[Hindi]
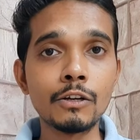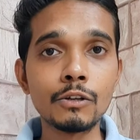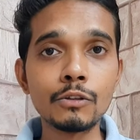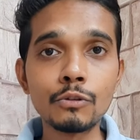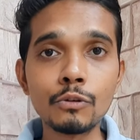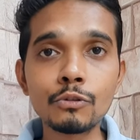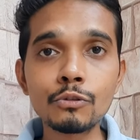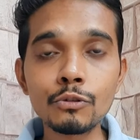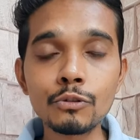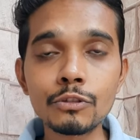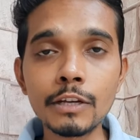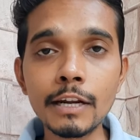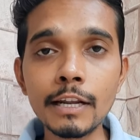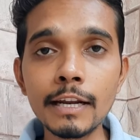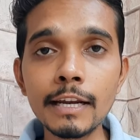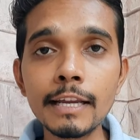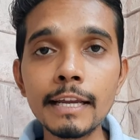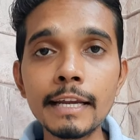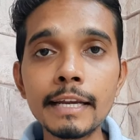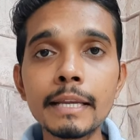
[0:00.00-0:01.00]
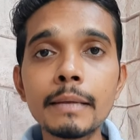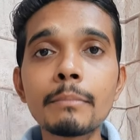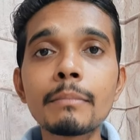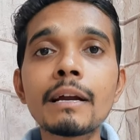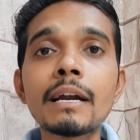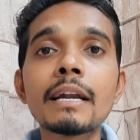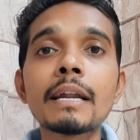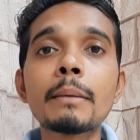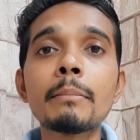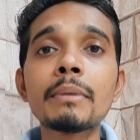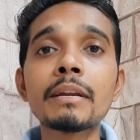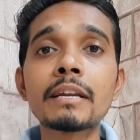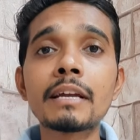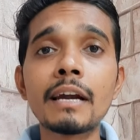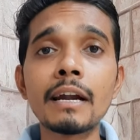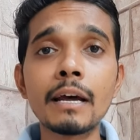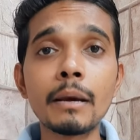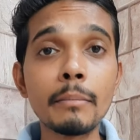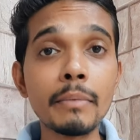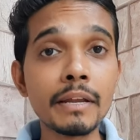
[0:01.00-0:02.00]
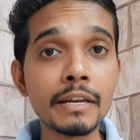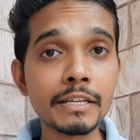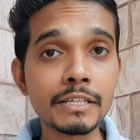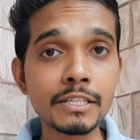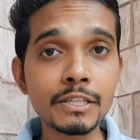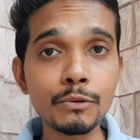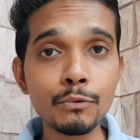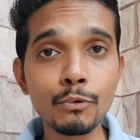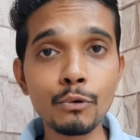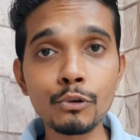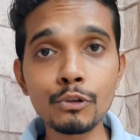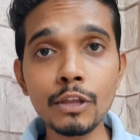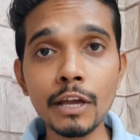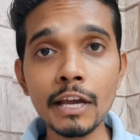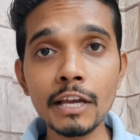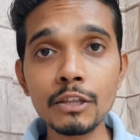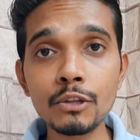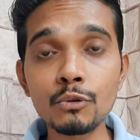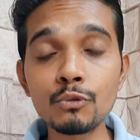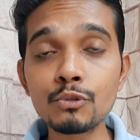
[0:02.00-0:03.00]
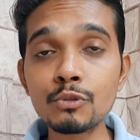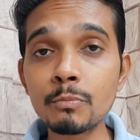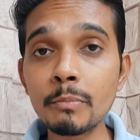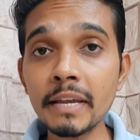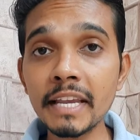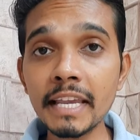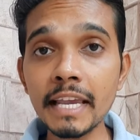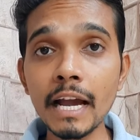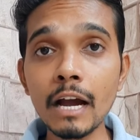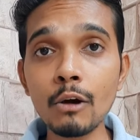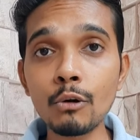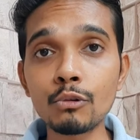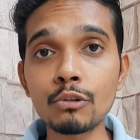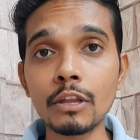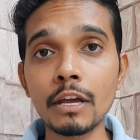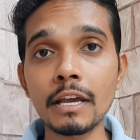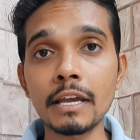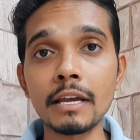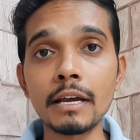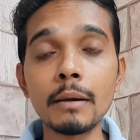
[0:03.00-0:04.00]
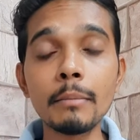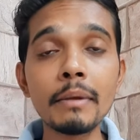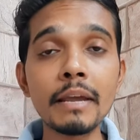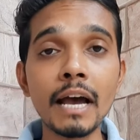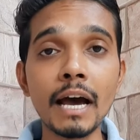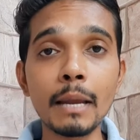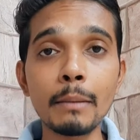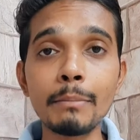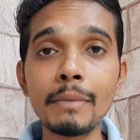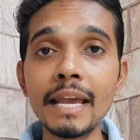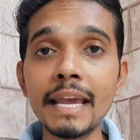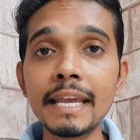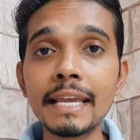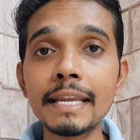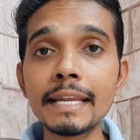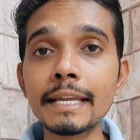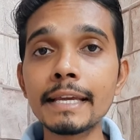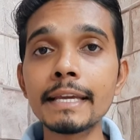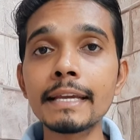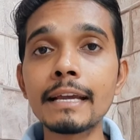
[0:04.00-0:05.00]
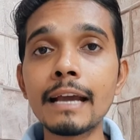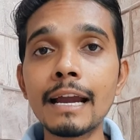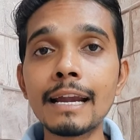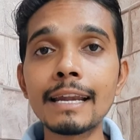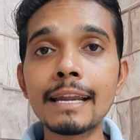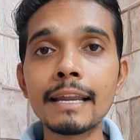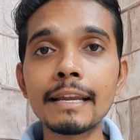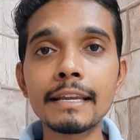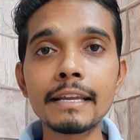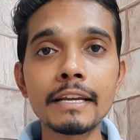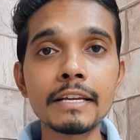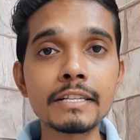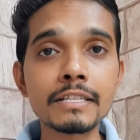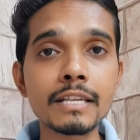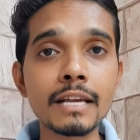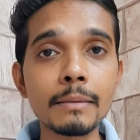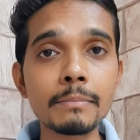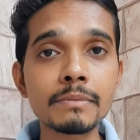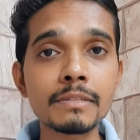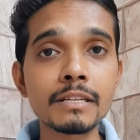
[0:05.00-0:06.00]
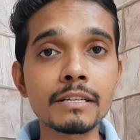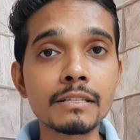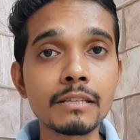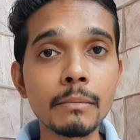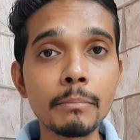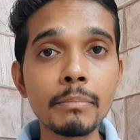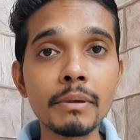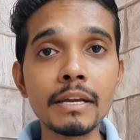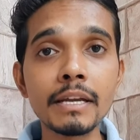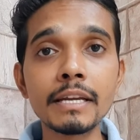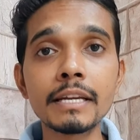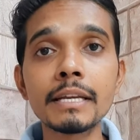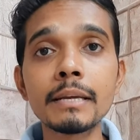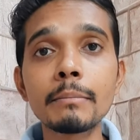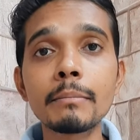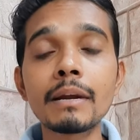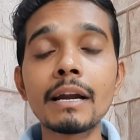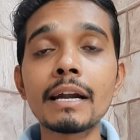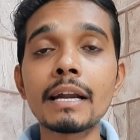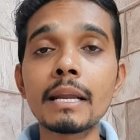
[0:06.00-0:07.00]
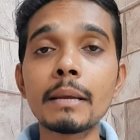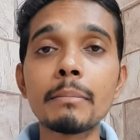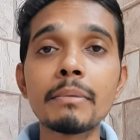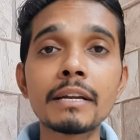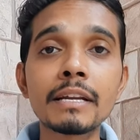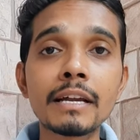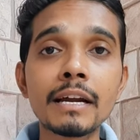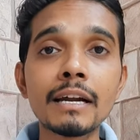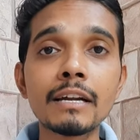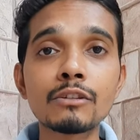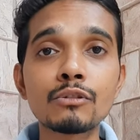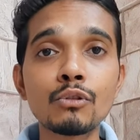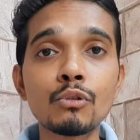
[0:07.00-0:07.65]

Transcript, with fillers: दोस्तों जनरली एटीएम कार्ड डेबिट कार्ड हमें रिसीव होता है तो उसमें क्या होता है अभी आरबीआई की नई गाइडलाइन के हिसाब से सभी एटीएम कार्ड डेबिट कार्ड